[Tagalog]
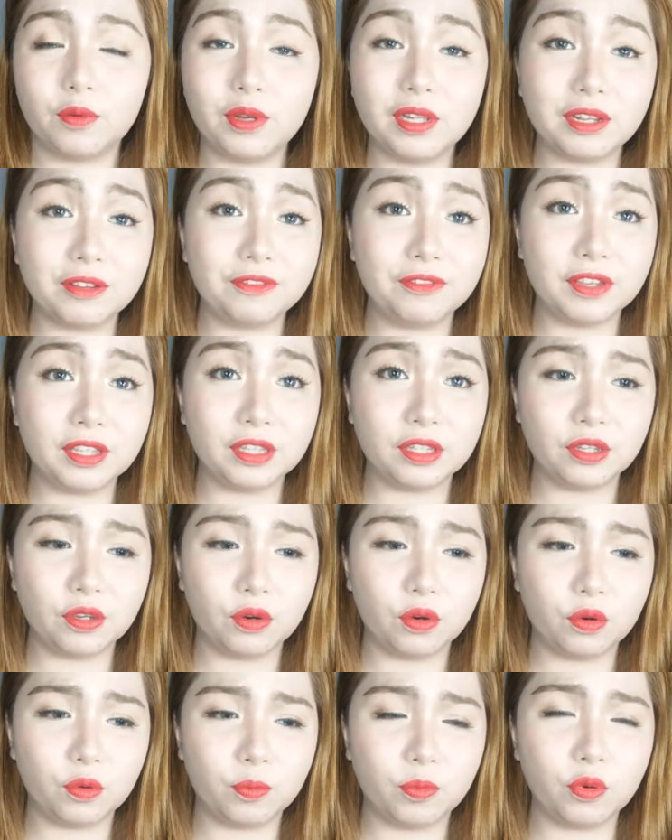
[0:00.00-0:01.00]
walang
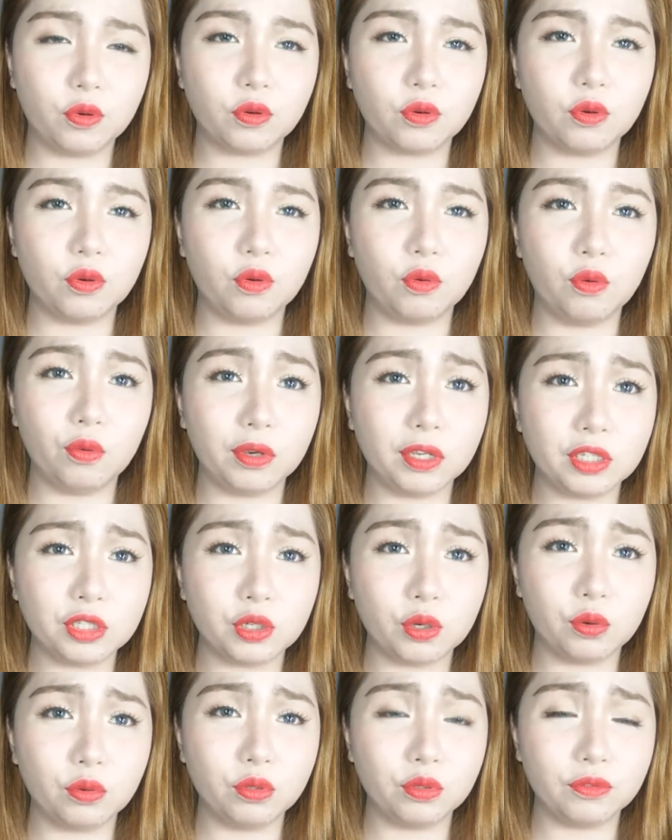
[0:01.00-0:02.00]
video. Puro cooking
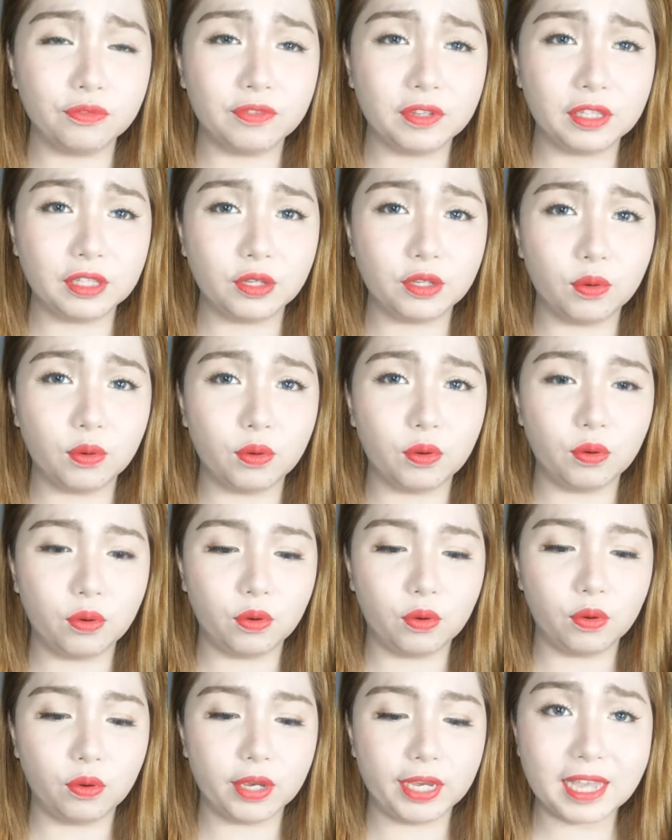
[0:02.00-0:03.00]
show yung video
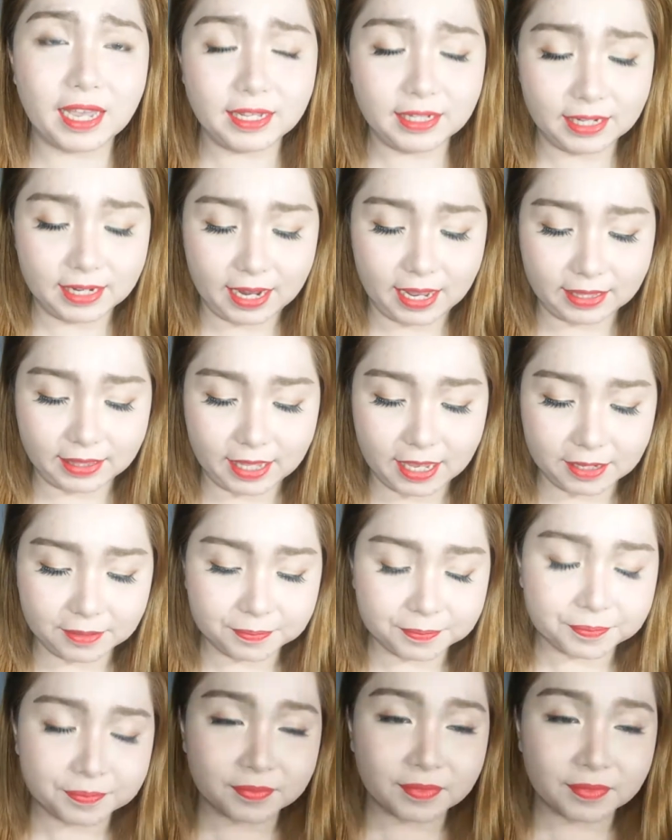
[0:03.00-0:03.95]
ko. Isahan na natin.